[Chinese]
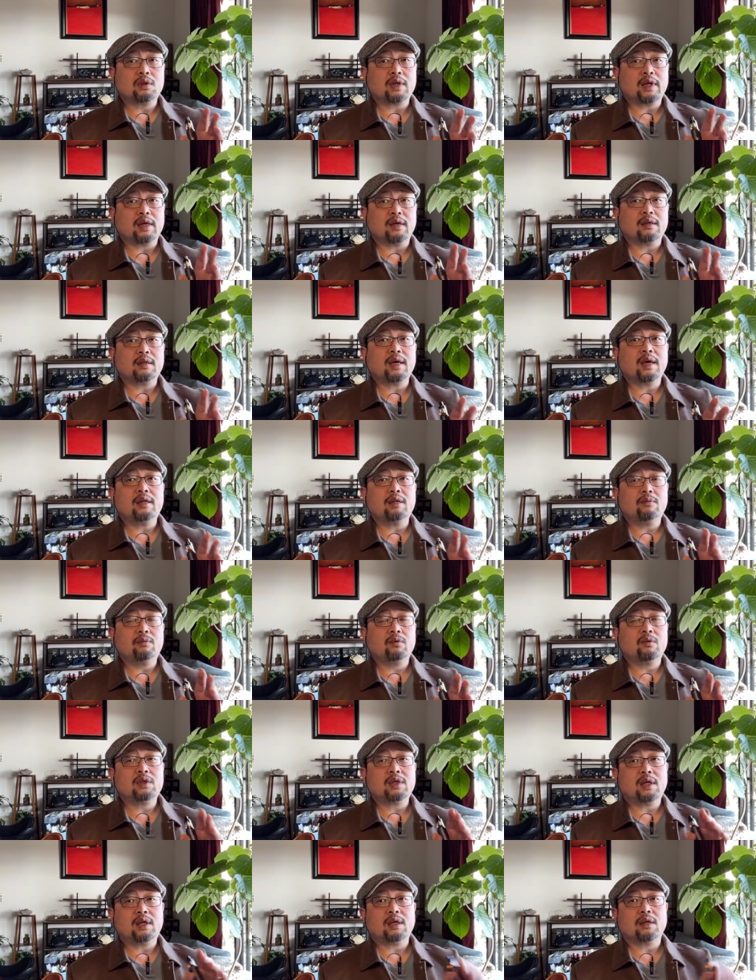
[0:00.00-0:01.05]
给他贷这么
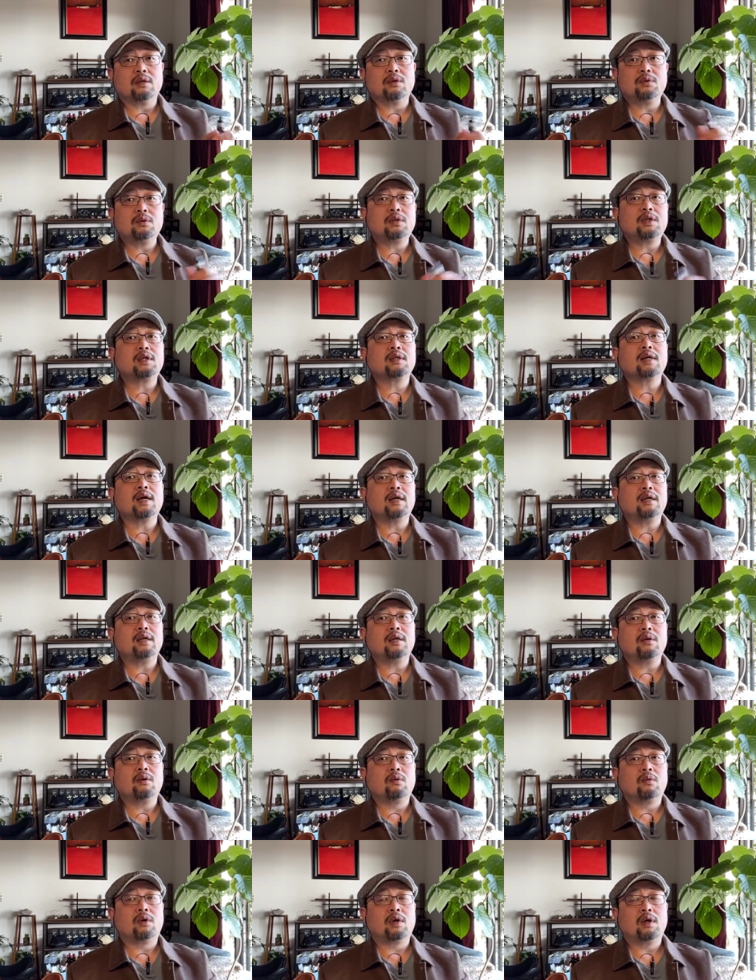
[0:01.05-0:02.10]
多钱，让他去干这些
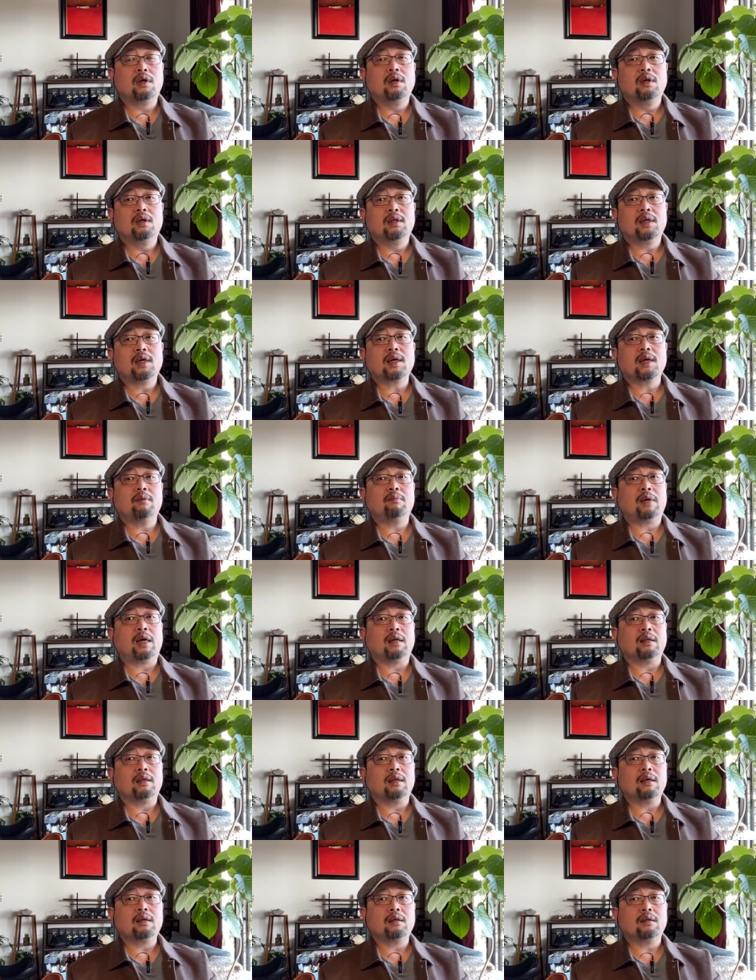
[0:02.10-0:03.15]
活儿。他干嘛
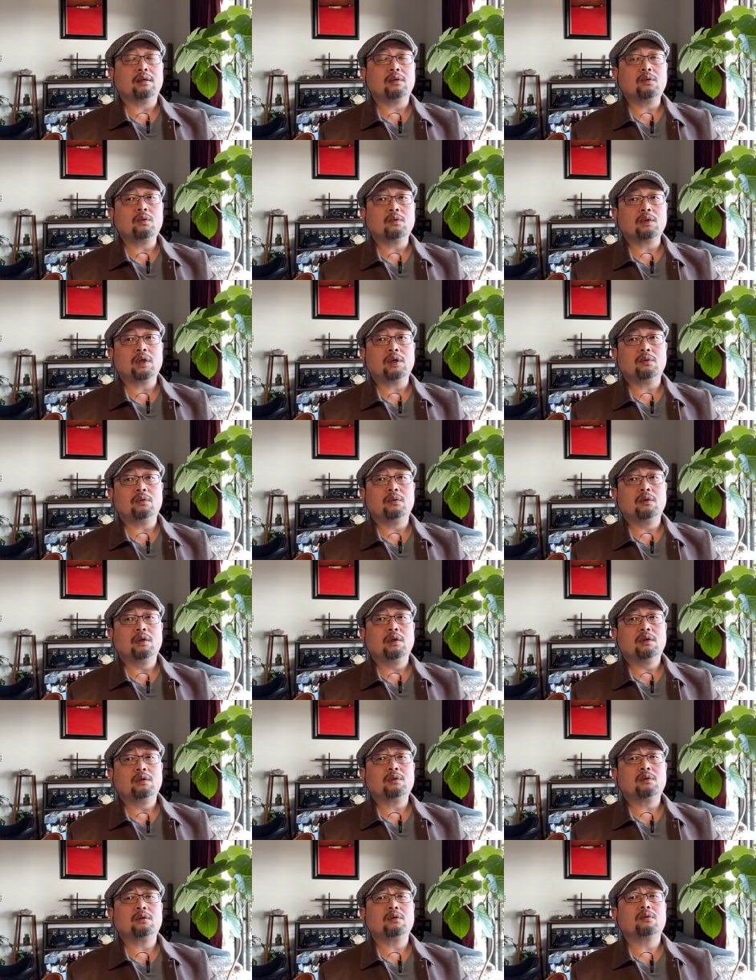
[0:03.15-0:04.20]
呢？他可能用这种
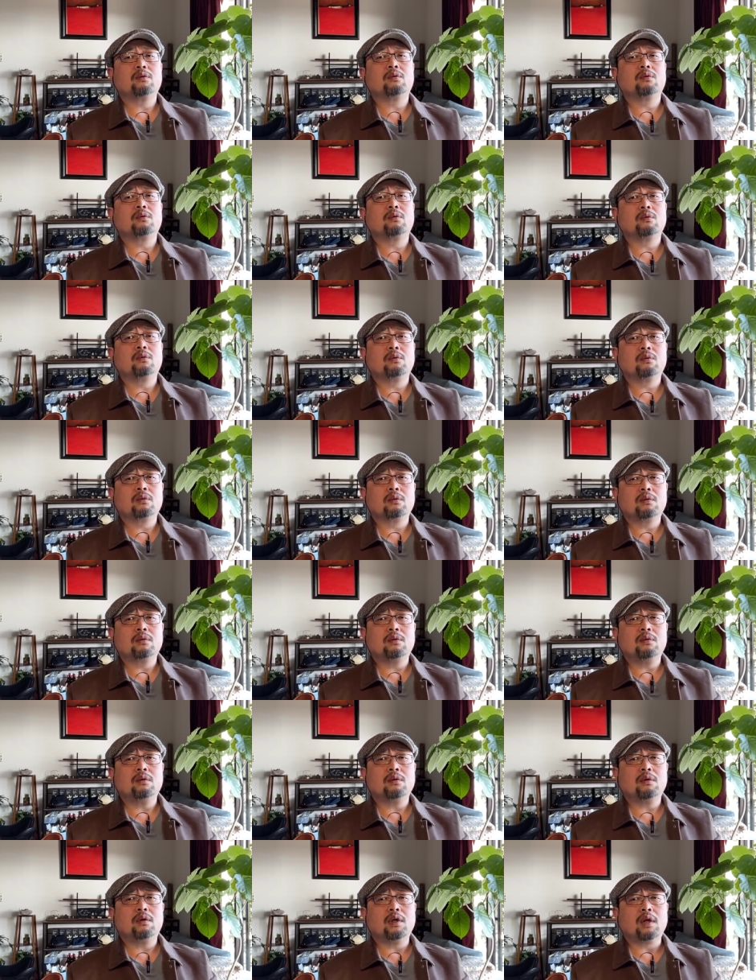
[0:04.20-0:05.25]
就是
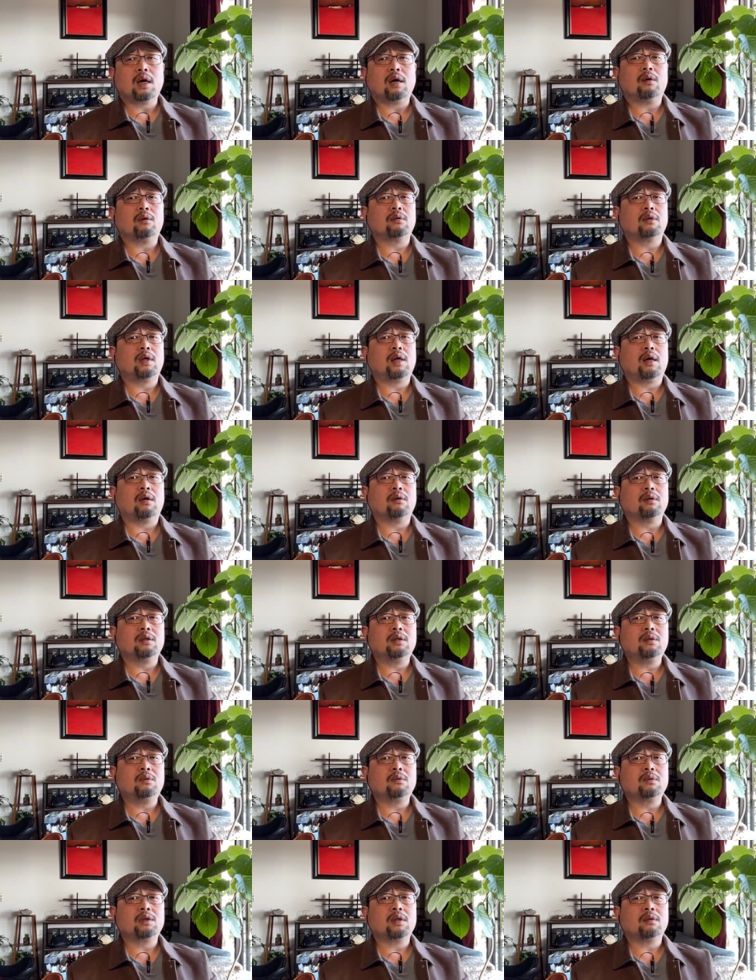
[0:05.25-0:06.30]
老老的金
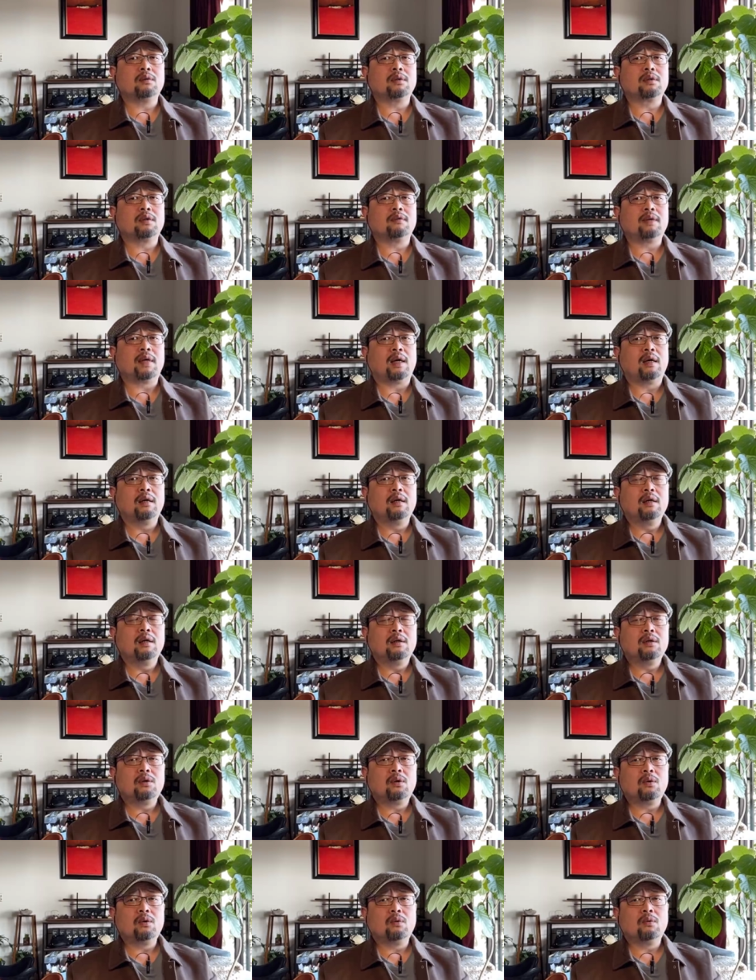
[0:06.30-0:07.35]
融操作手法，
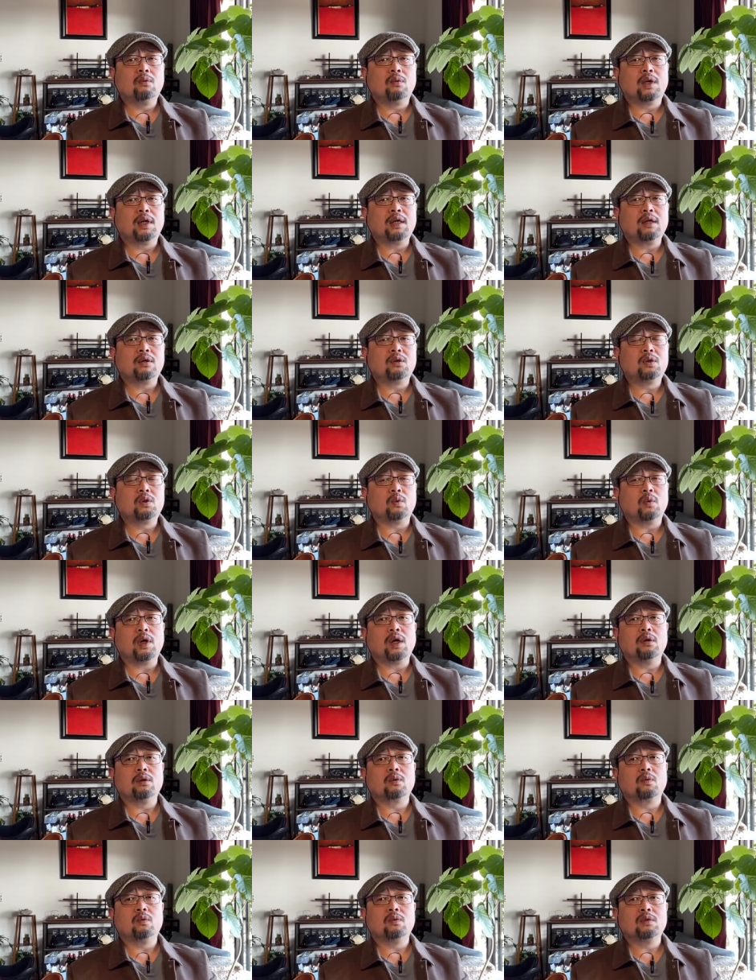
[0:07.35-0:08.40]
就是用我这个主要
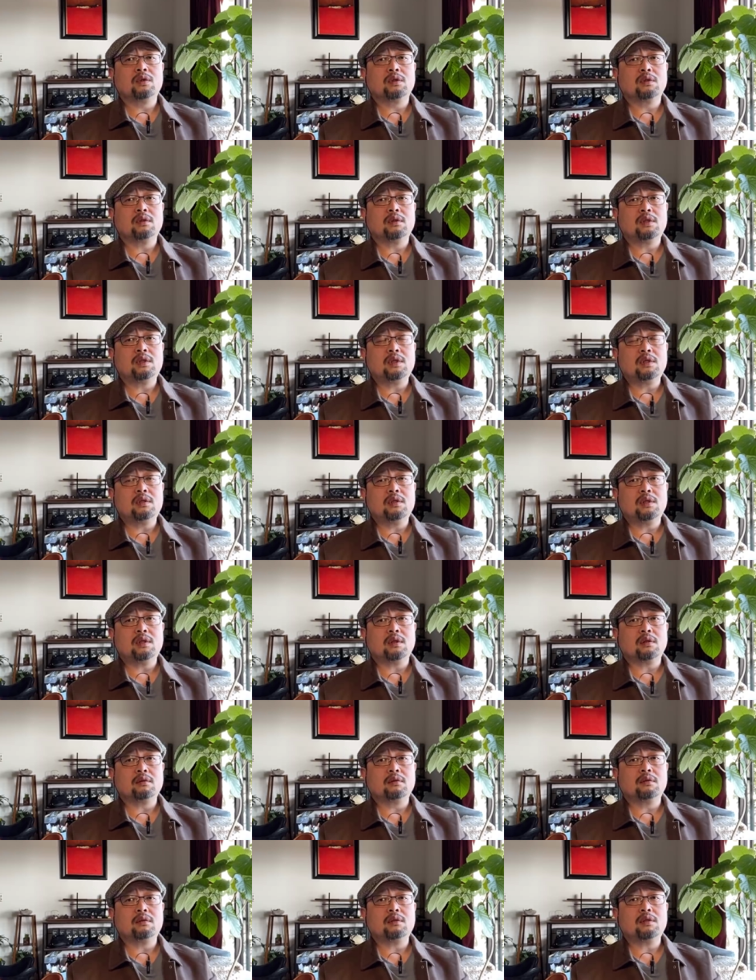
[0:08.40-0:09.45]
的公司进
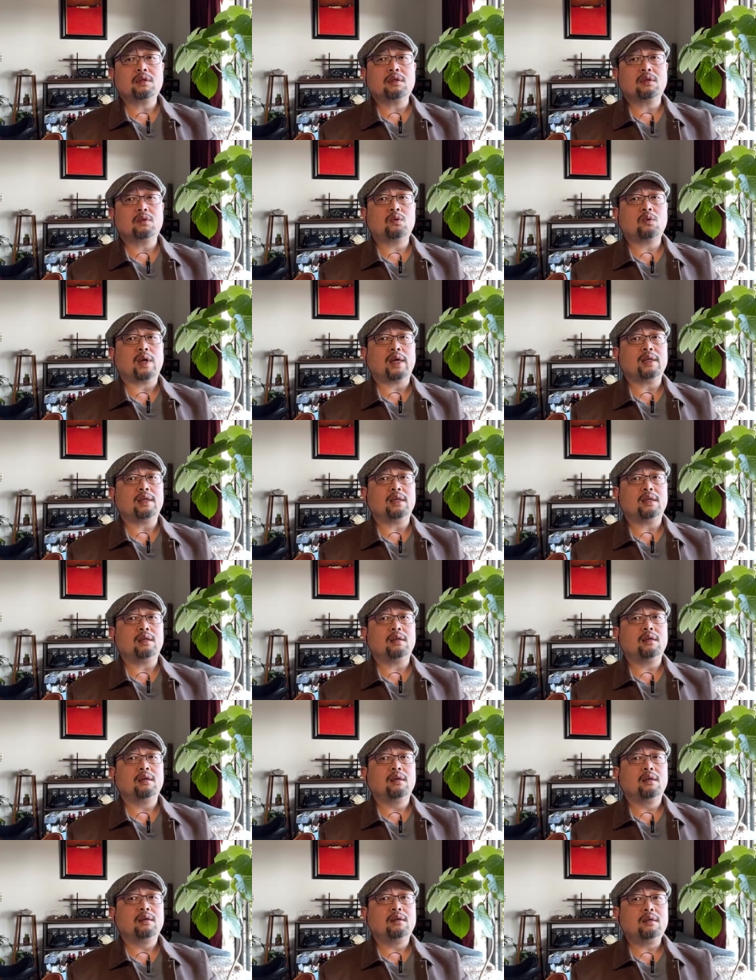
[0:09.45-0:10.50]
行资金的转移
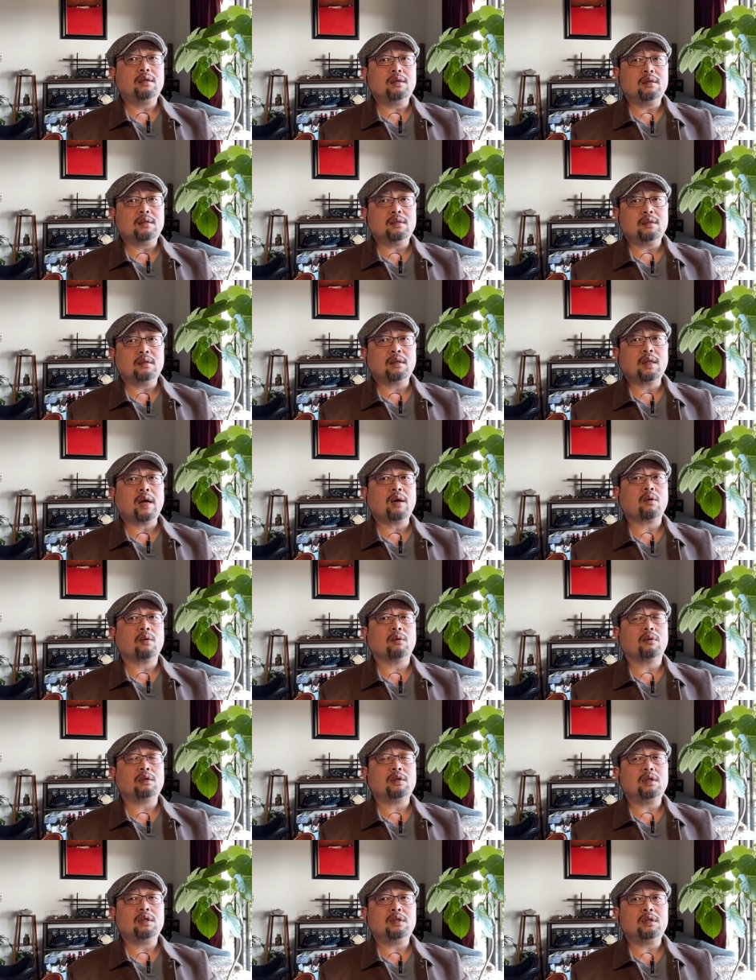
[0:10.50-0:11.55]
以及贷
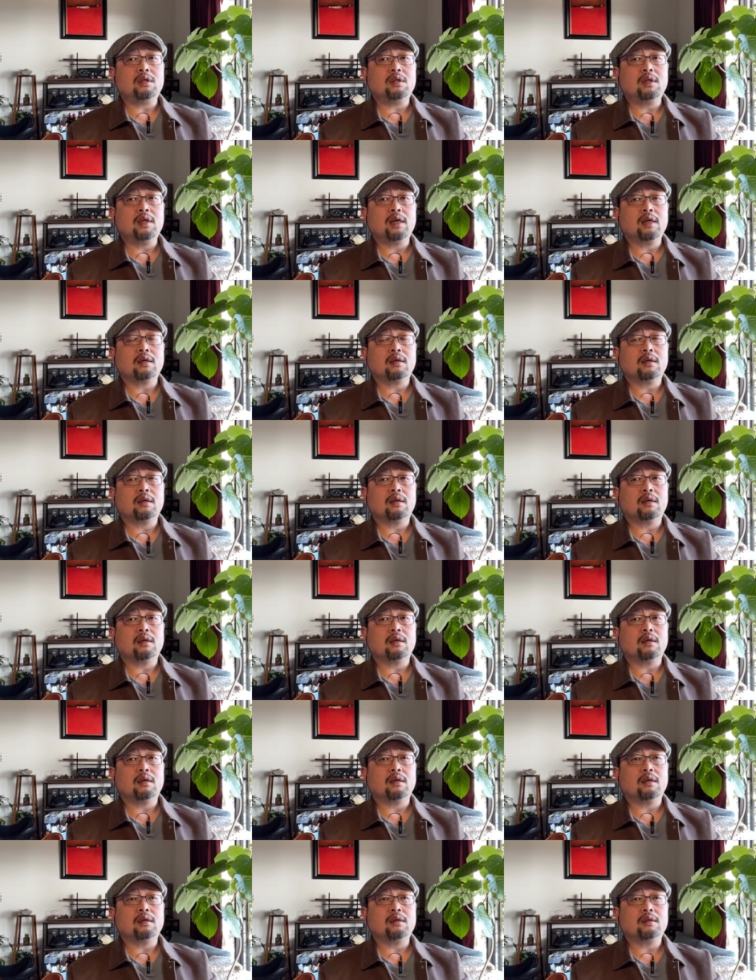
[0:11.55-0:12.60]
以及那个
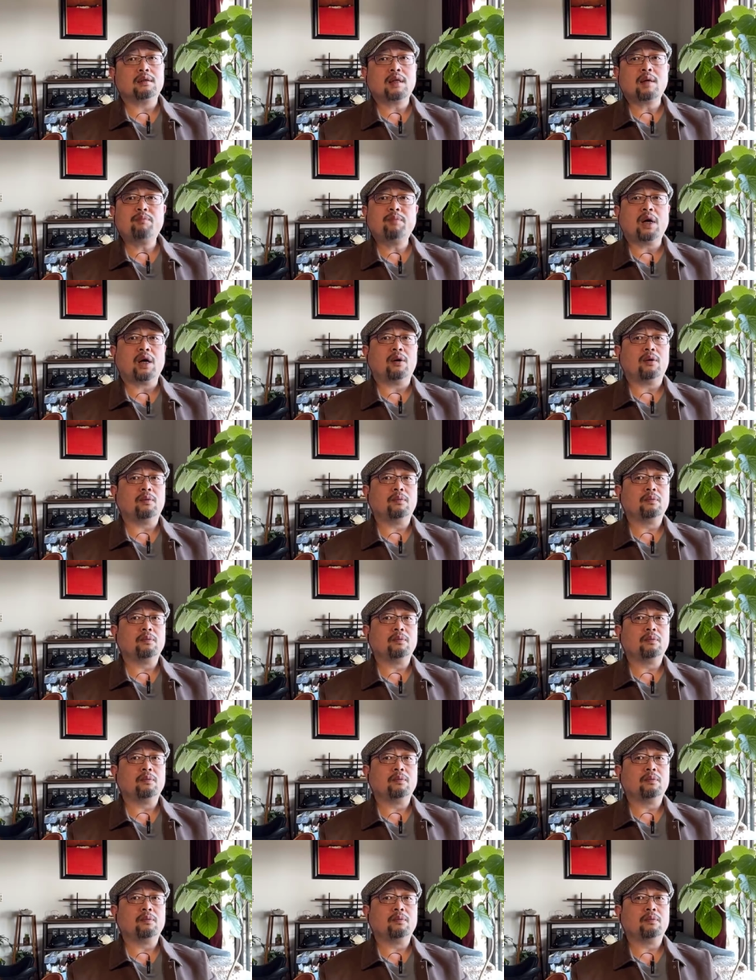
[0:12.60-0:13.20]
呃担保，